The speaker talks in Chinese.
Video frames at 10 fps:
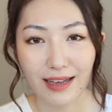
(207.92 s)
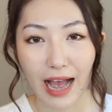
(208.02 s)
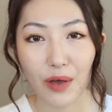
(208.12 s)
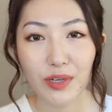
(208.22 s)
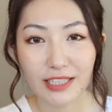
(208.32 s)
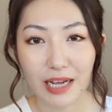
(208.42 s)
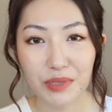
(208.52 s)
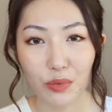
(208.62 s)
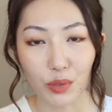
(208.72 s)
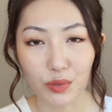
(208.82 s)
还有一个产
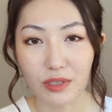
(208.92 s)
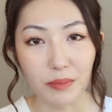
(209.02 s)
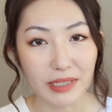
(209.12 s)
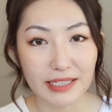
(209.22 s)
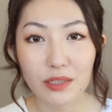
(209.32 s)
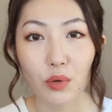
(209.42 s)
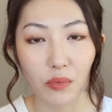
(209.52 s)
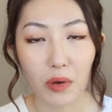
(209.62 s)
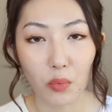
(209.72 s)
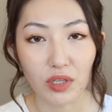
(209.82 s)
品，我觉得你们一定会
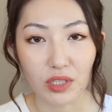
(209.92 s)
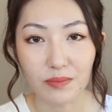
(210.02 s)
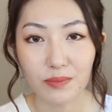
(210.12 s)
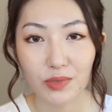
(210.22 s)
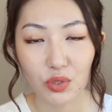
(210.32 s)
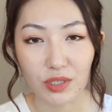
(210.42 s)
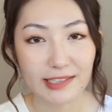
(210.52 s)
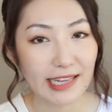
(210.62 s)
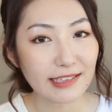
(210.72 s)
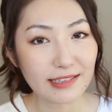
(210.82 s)
问我的，就是
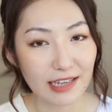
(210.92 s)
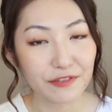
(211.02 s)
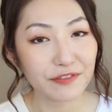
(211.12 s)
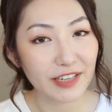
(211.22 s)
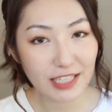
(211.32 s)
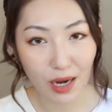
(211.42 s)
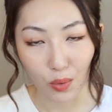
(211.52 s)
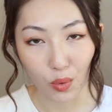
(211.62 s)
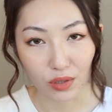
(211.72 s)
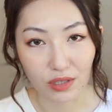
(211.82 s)
前几年非
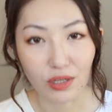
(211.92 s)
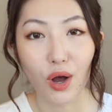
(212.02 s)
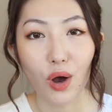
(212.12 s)
常火的